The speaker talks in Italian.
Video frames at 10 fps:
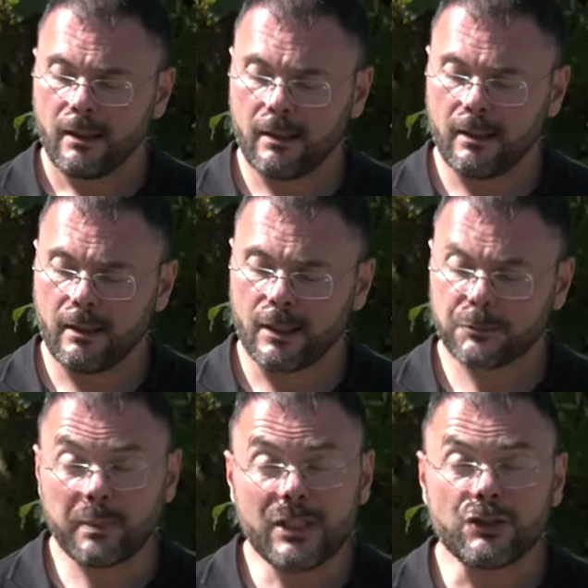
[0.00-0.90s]
eh,
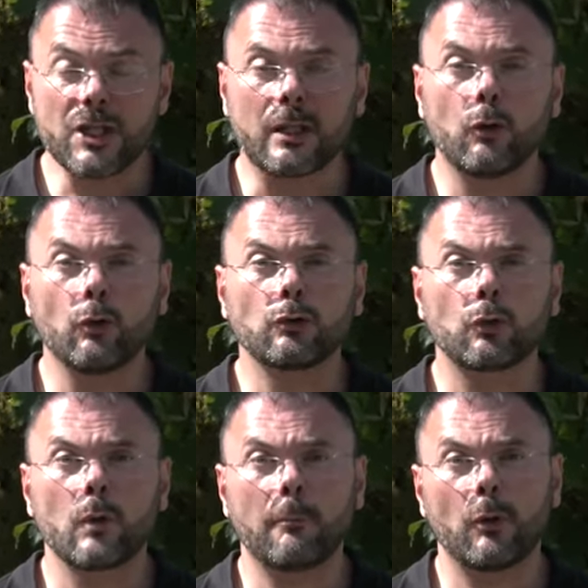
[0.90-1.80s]
spinge
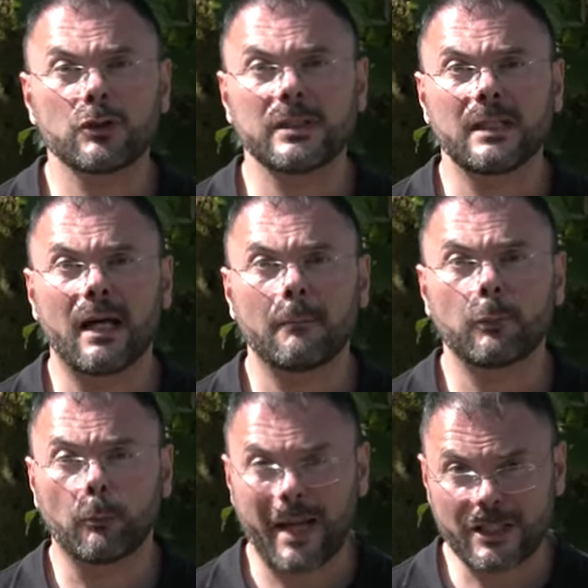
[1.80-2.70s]
contro un'apposita
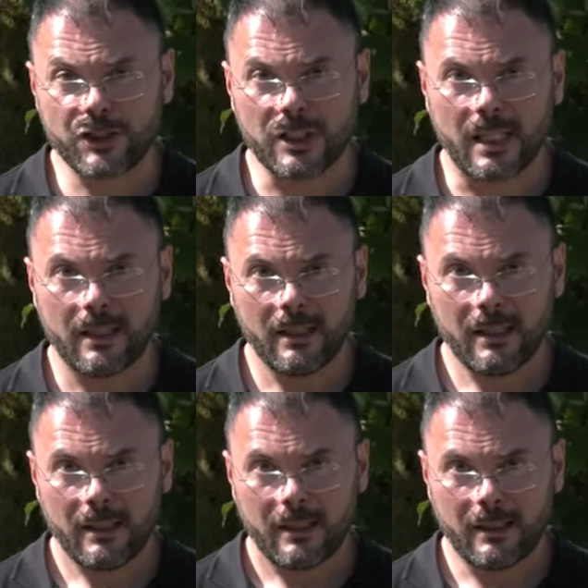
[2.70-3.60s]
propagine
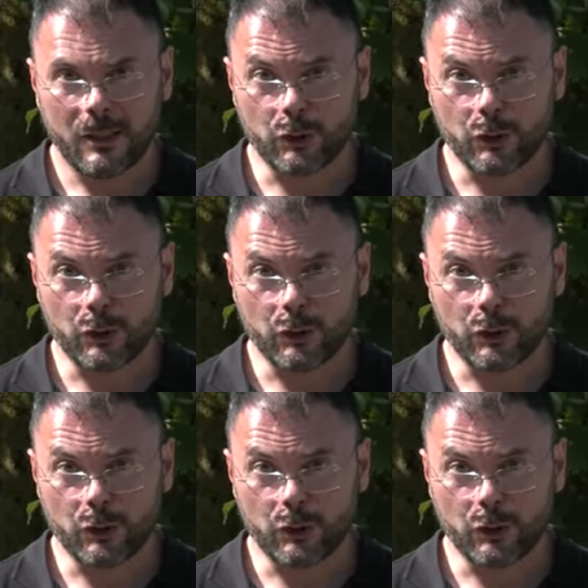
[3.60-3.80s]
eh,